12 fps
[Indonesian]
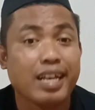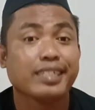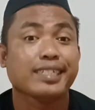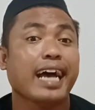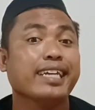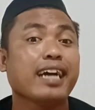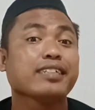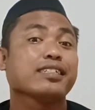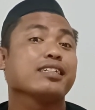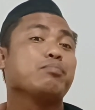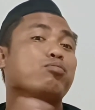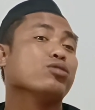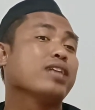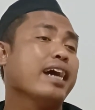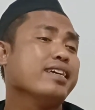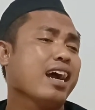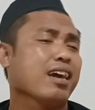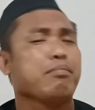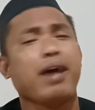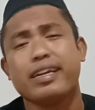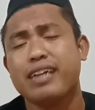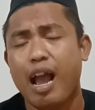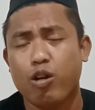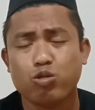sayang seribu sayang
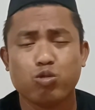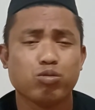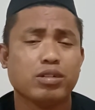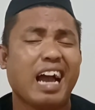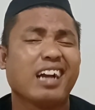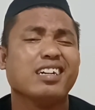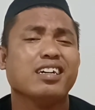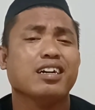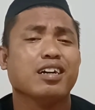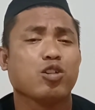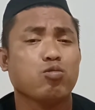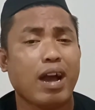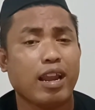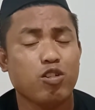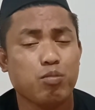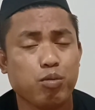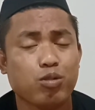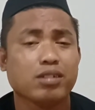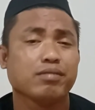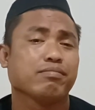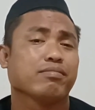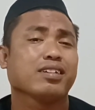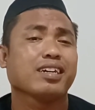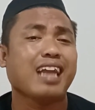kemarin aku sudah ke Kuala Lumpur
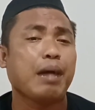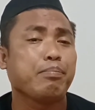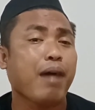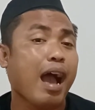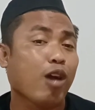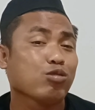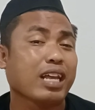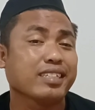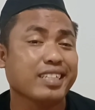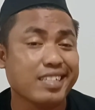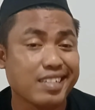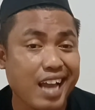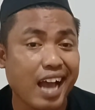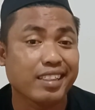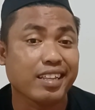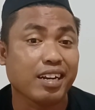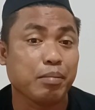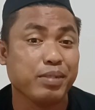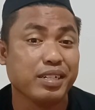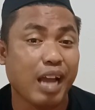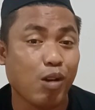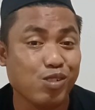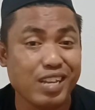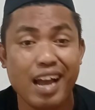kenapa aku tak singgah terlebih
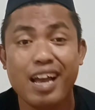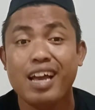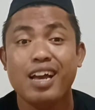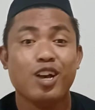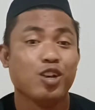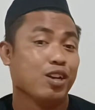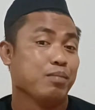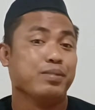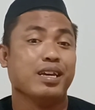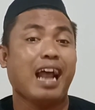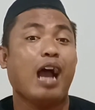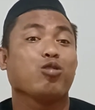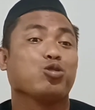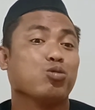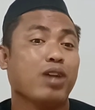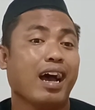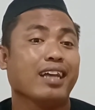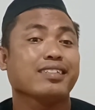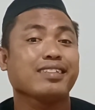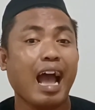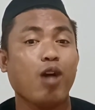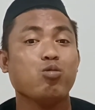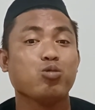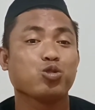dahulu ya biar aku juga
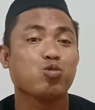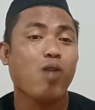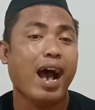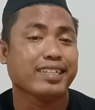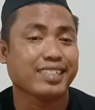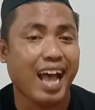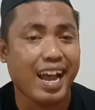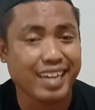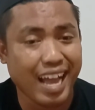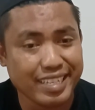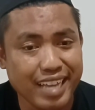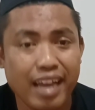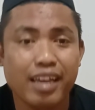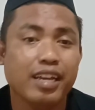tahu suasananya.